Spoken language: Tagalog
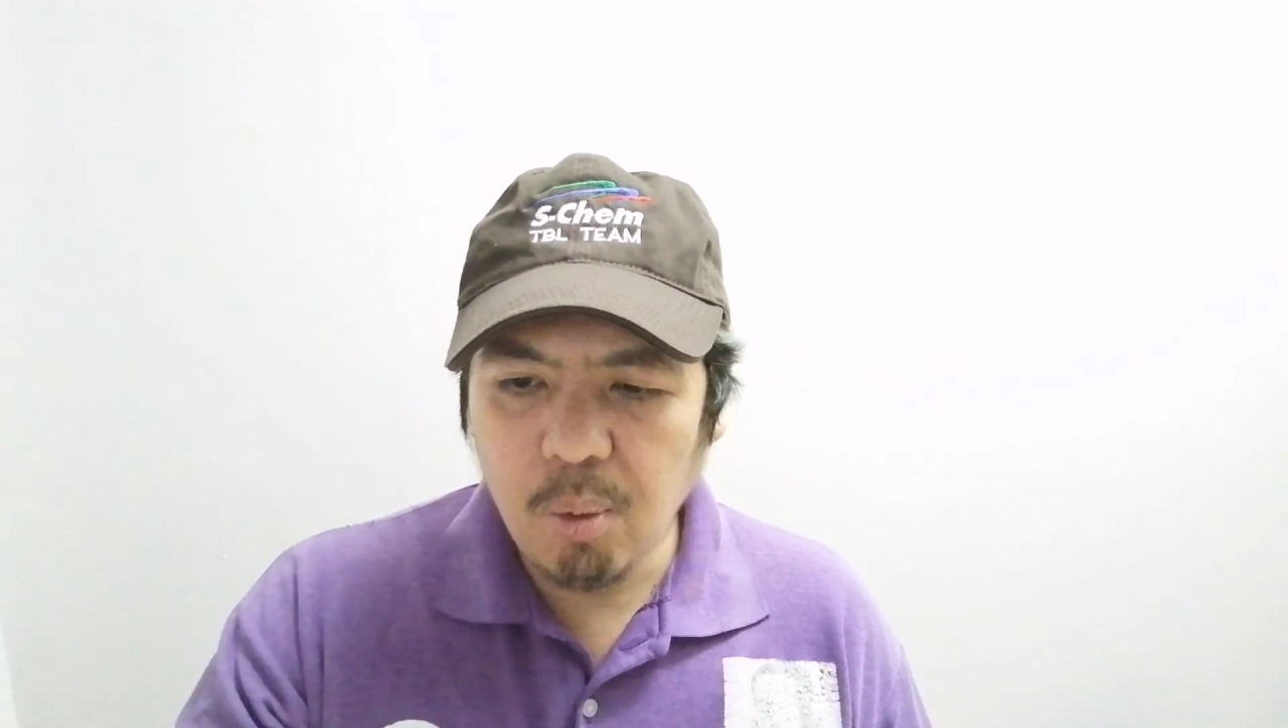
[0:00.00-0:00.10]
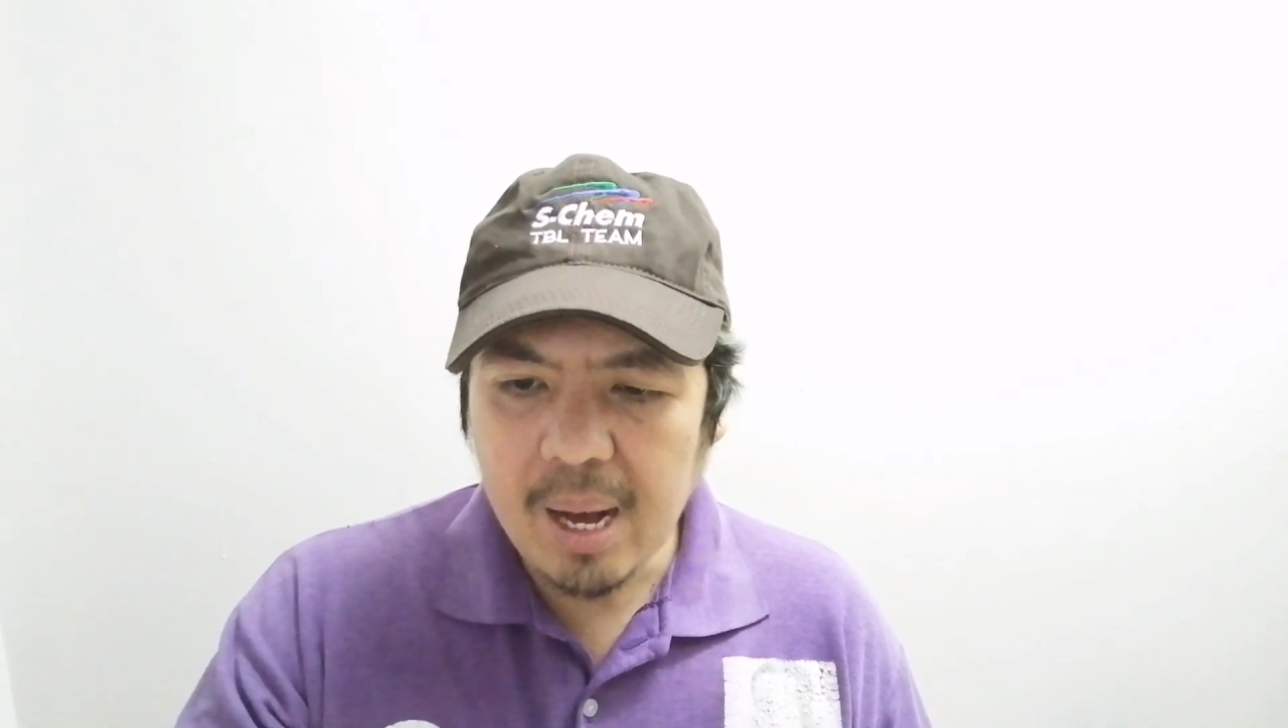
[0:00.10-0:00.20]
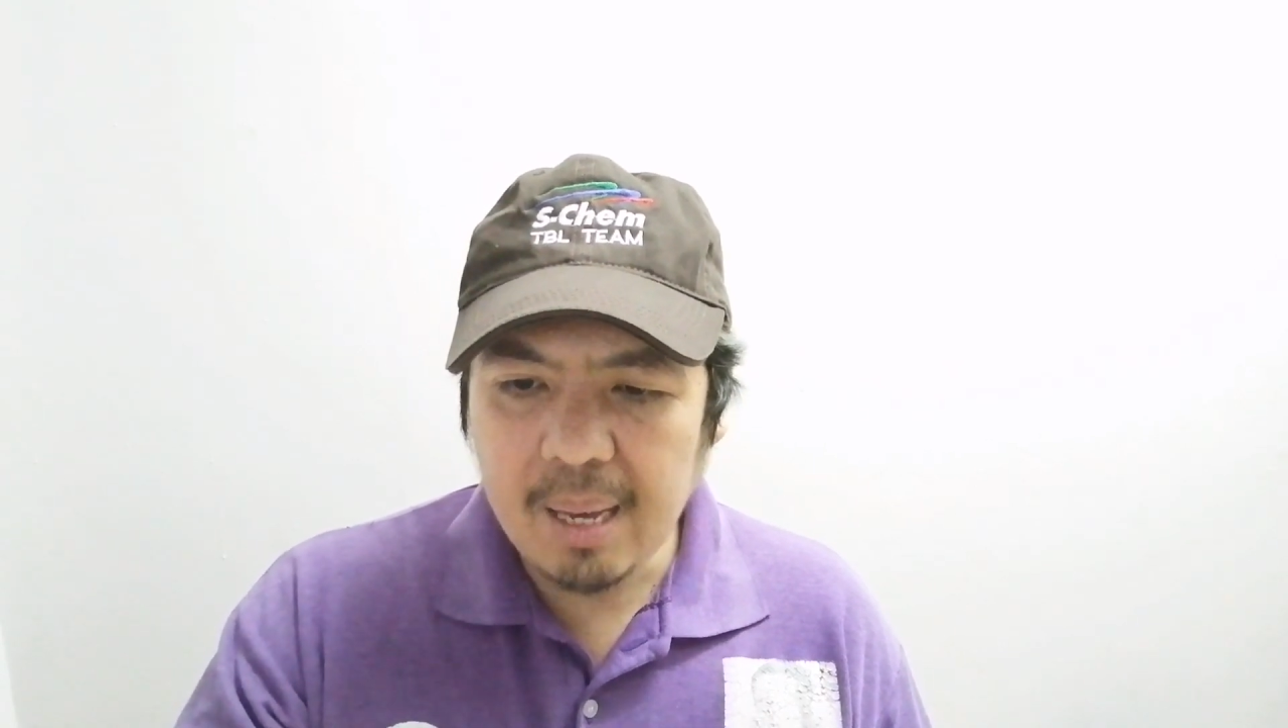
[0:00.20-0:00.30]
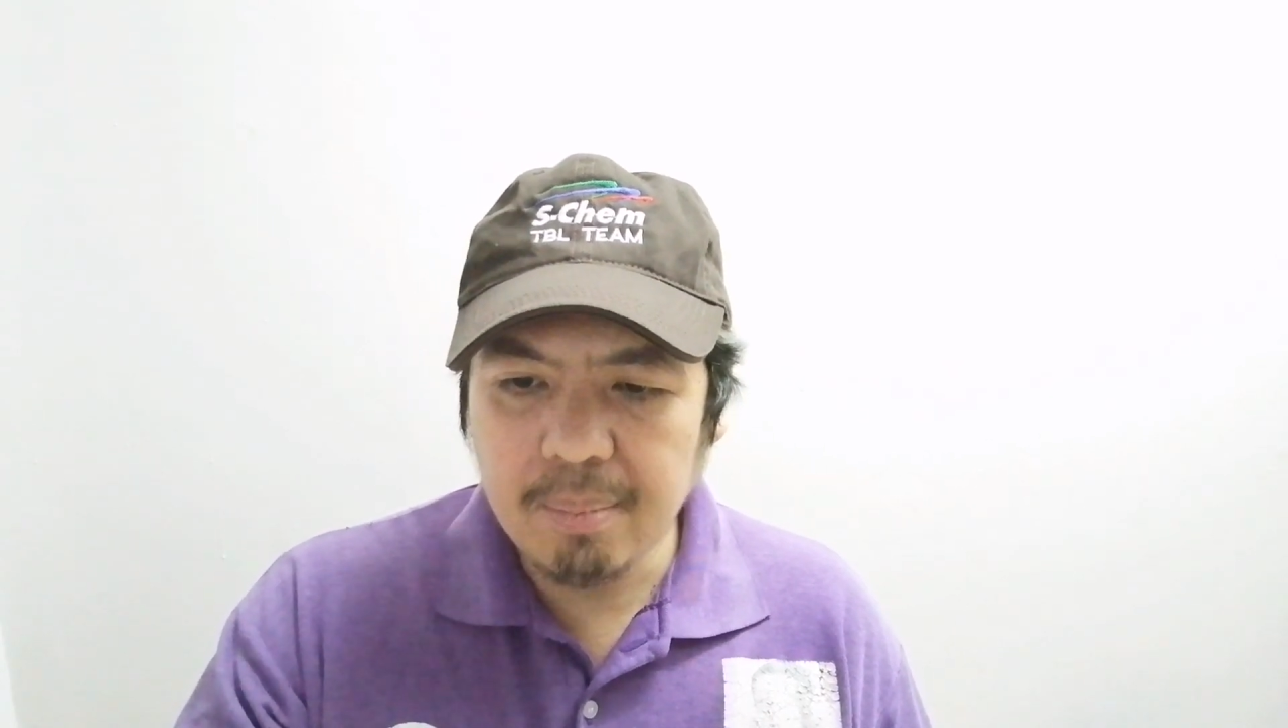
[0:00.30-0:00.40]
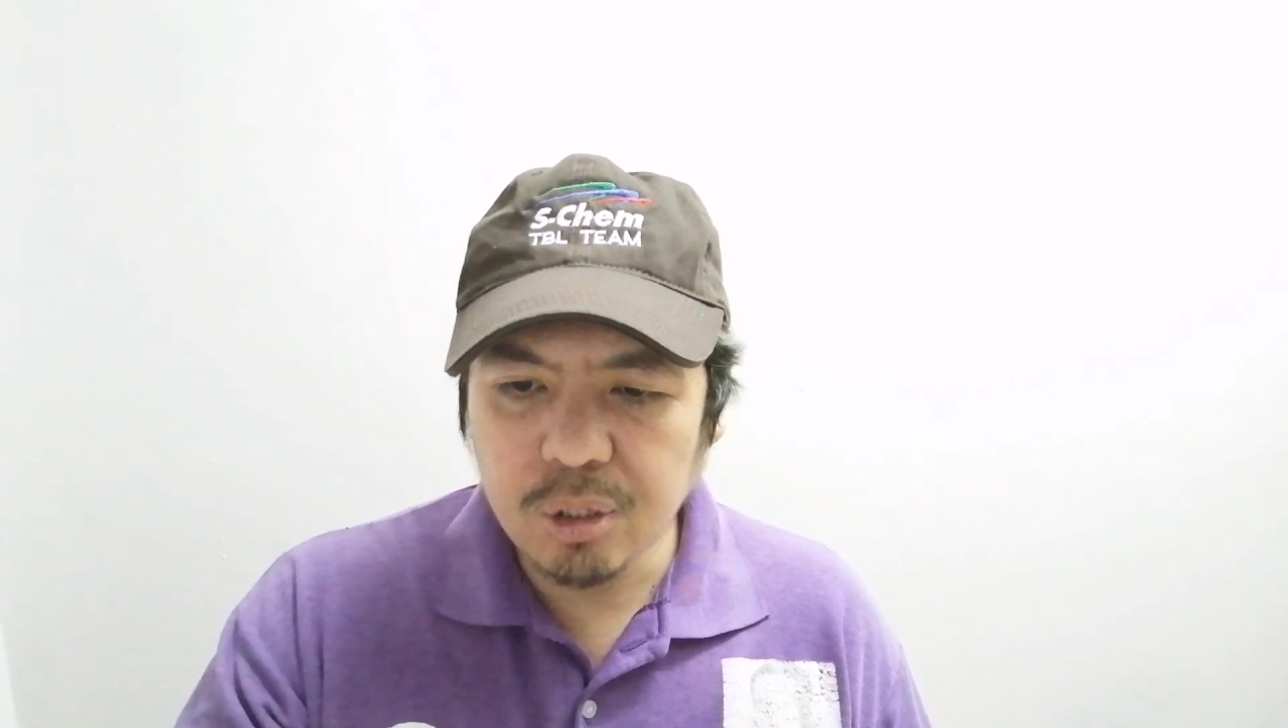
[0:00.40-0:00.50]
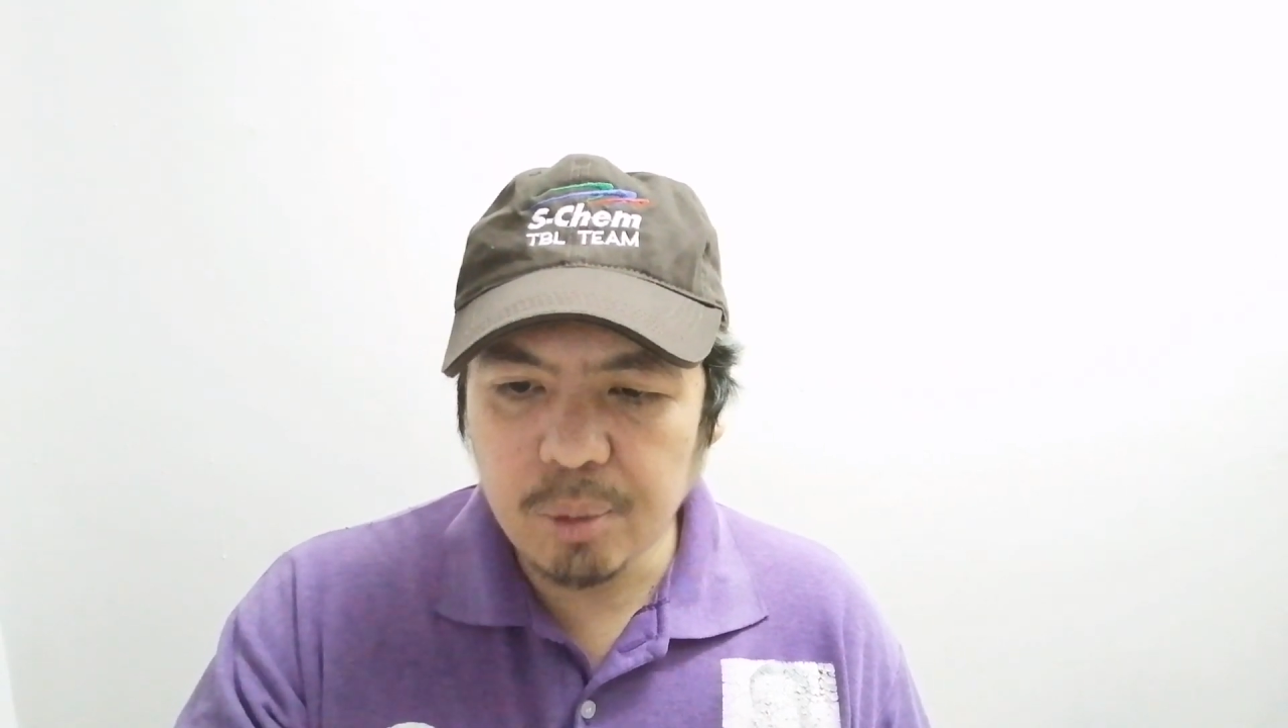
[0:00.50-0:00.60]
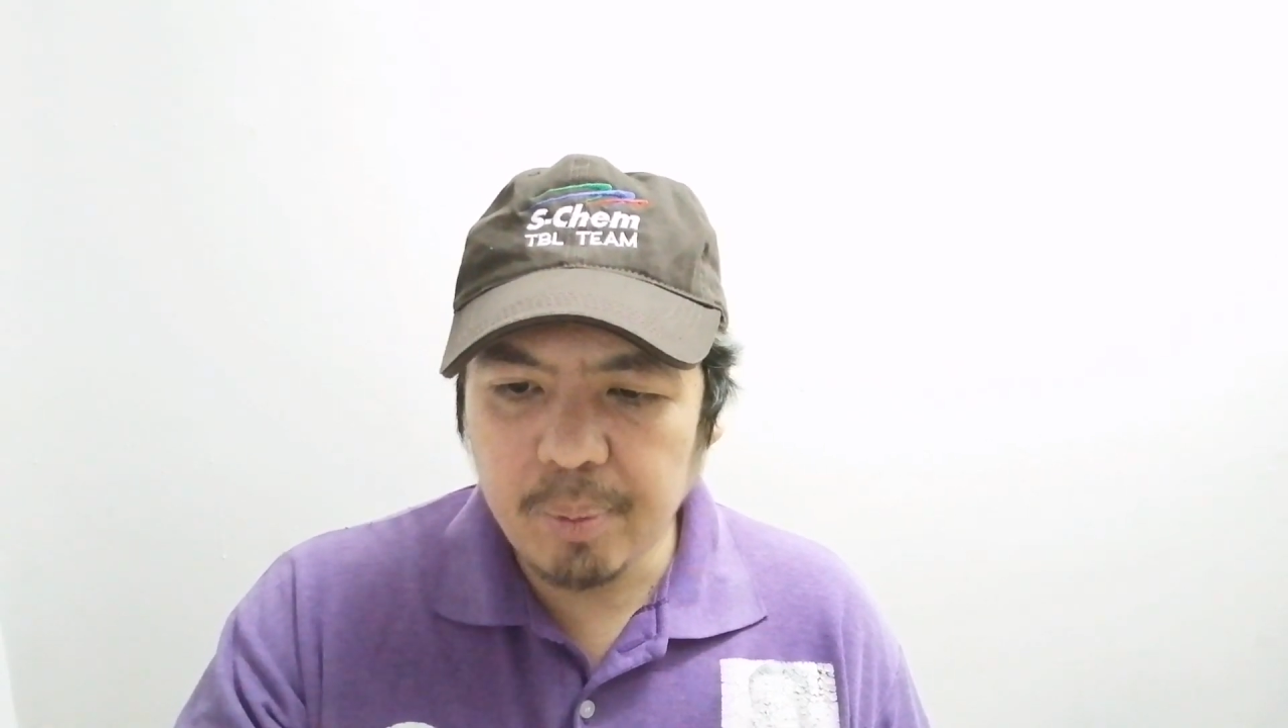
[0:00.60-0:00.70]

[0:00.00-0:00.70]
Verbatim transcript: waka moto